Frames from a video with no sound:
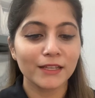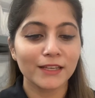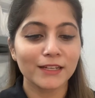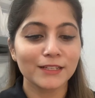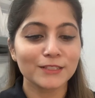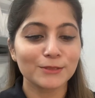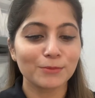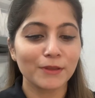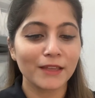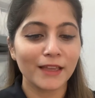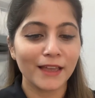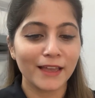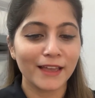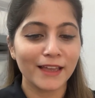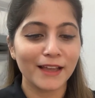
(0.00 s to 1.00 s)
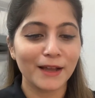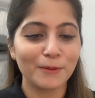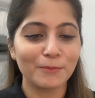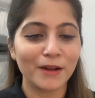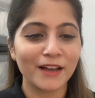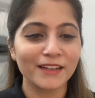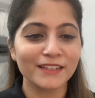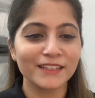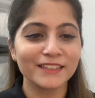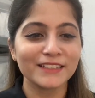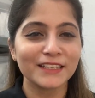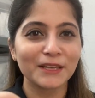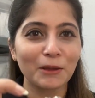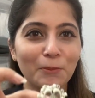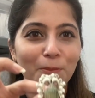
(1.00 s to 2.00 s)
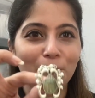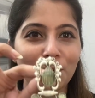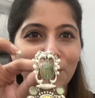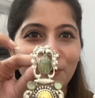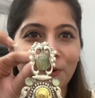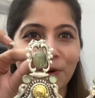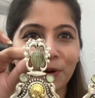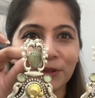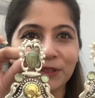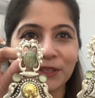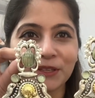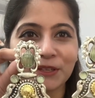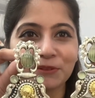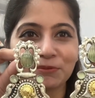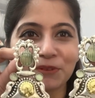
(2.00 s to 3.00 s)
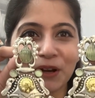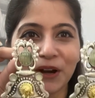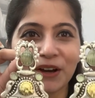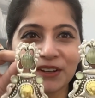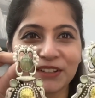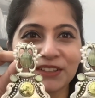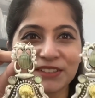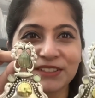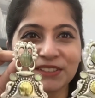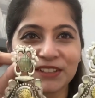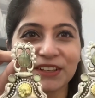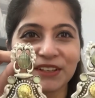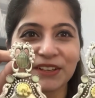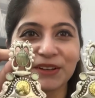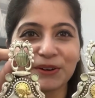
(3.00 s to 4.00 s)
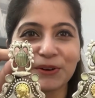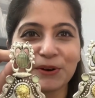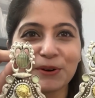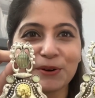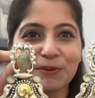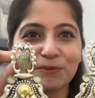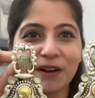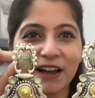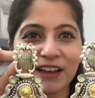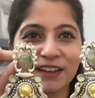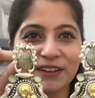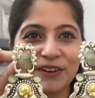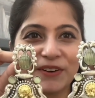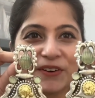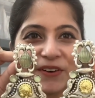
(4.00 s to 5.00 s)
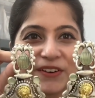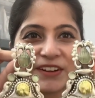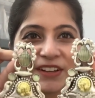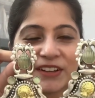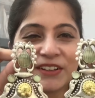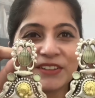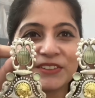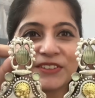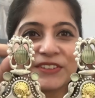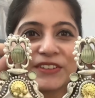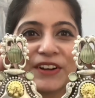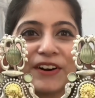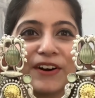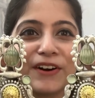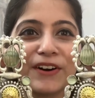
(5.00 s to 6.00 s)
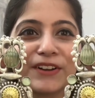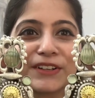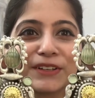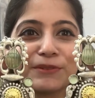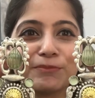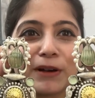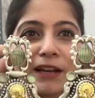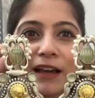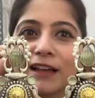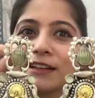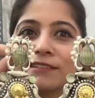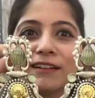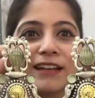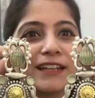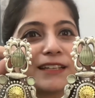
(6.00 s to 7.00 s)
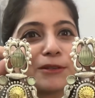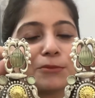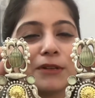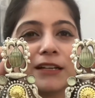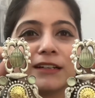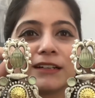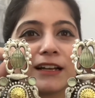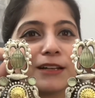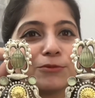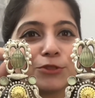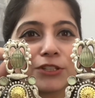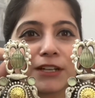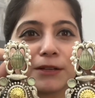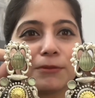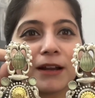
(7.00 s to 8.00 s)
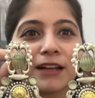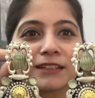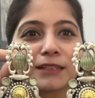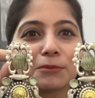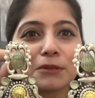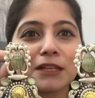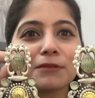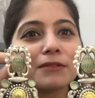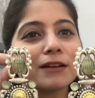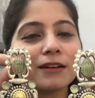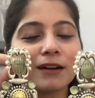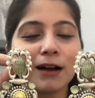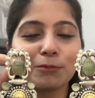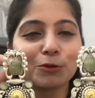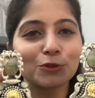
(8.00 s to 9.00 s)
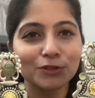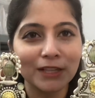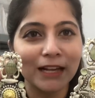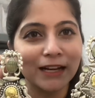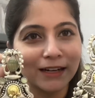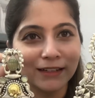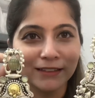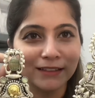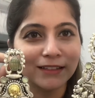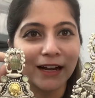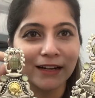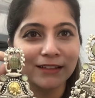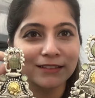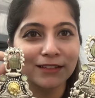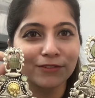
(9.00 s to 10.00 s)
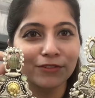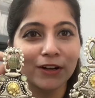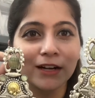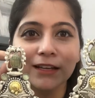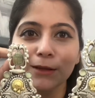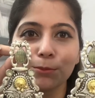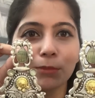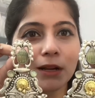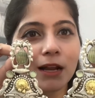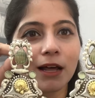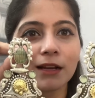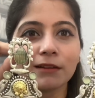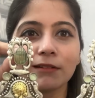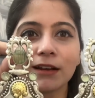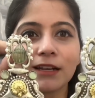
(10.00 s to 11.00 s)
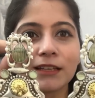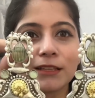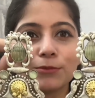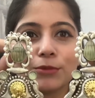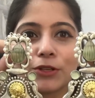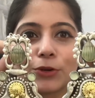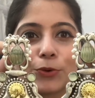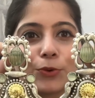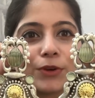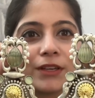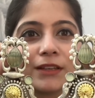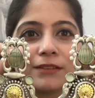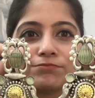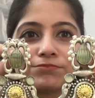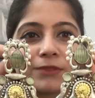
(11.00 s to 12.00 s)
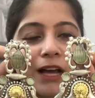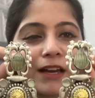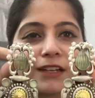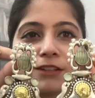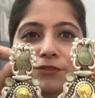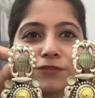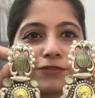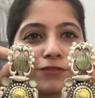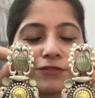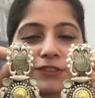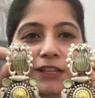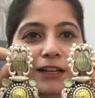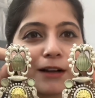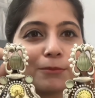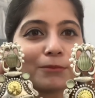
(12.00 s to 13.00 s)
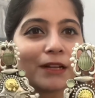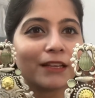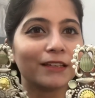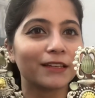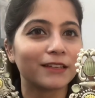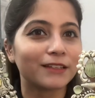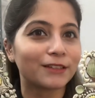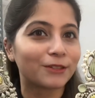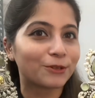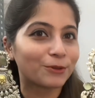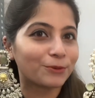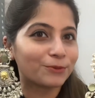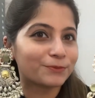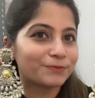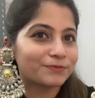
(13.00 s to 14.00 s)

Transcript: ईयरिंग्स में हैं हमारे ये बहुत ही प्यारे से ओ माई गॉड यार ये बनाने वाले की भी लिटरली मुझे कई बार लगता है पता है हम लोग सेल करते हैं दैट इज़ डिफरेंट लेकिन बनाने वाले की भी कोई तारीफ से कम नहीं है ये देखो